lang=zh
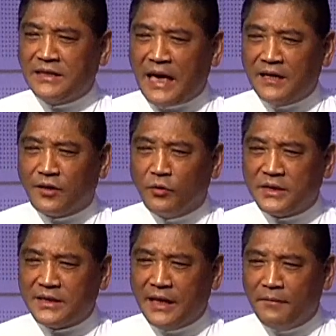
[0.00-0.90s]
杀的东
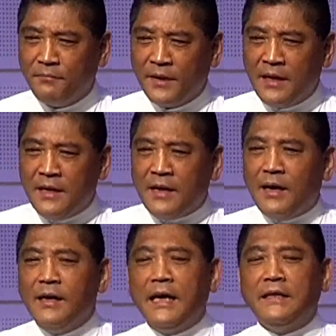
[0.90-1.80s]
西了。
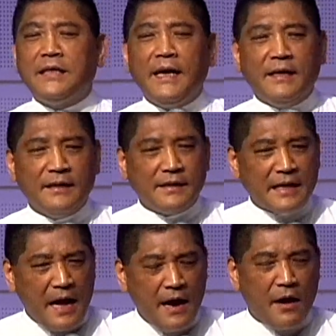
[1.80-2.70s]
而那一天呢，
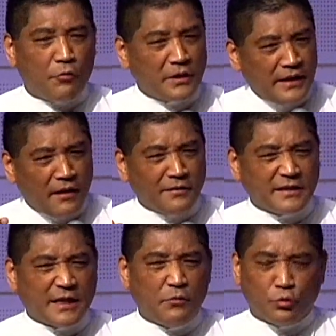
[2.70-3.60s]
刚好我听到那个
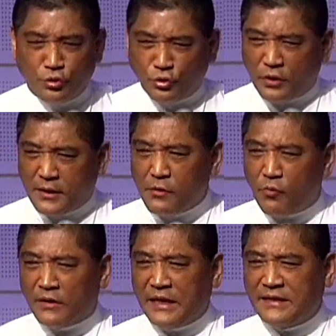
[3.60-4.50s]
声音，我就决定
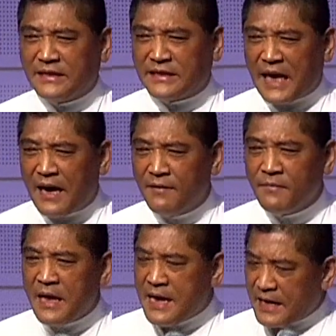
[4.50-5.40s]
我要再自杀。
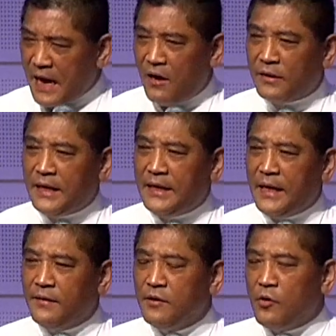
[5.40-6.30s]
刚好那一
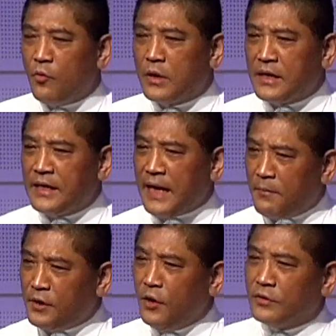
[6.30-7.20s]
天，我哥哥他
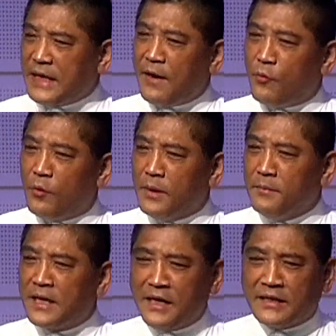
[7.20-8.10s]
们又在我们
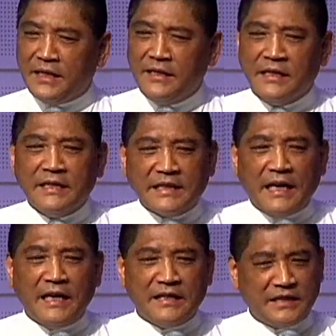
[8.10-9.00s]
的客厅，
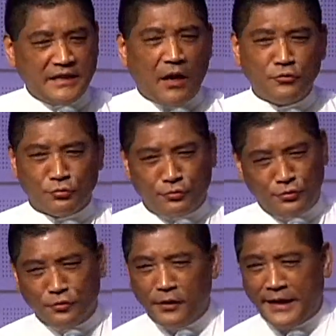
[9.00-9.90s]
在那里小组
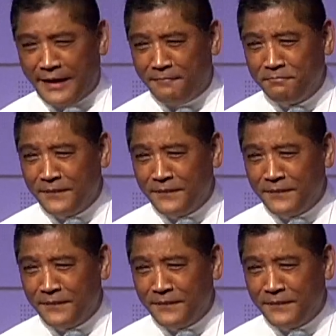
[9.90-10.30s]
聚会了。